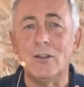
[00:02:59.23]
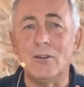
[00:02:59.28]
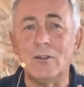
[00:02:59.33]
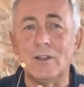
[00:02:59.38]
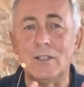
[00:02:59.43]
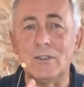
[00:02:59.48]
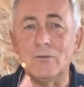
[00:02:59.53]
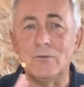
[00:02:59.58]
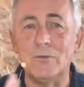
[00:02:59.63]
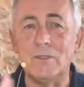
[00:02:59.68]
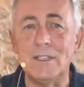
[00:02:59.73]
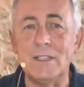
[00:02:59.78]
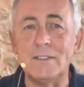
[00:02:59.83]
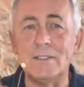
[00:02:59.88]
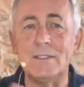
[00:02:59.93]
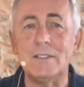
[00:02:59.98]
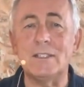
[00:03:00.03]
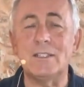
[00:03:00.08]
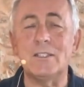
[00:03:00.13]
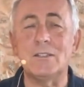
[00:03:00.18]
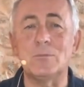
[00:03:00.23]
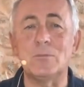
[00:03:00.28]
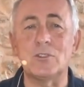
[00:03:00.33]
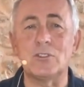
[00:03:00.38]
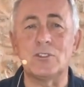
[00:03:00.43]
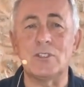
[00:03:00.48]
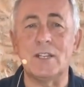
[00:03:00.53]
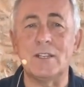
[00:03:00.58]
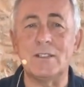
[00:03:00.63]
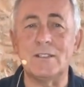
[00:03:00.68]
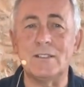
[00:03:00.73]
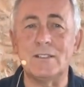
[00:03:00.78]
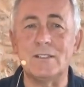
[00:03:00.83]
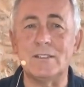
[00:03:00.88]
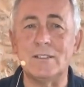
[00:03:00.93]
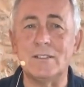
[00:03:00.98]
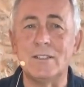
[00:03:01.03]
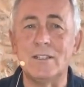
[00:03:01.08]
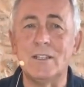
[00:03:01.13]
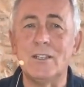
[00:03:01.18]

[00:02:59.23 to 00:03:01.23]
auch ein wesentlicher Bestandteil.